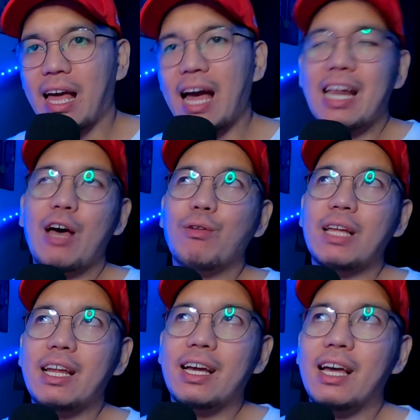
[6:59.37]
akala ko
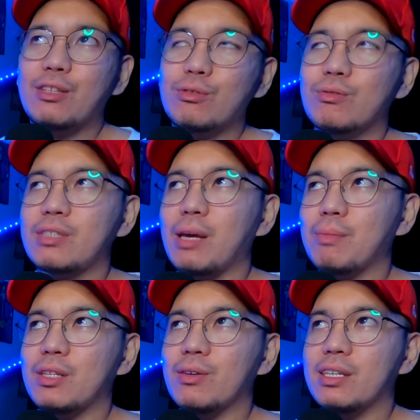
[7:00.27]
talaga nung
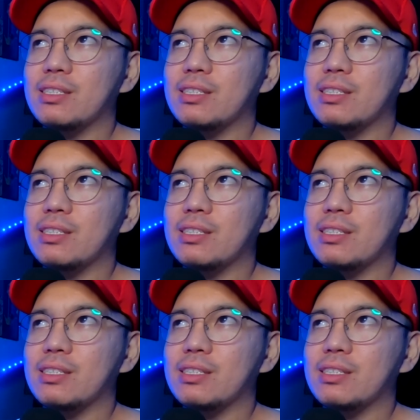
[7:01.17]
time na to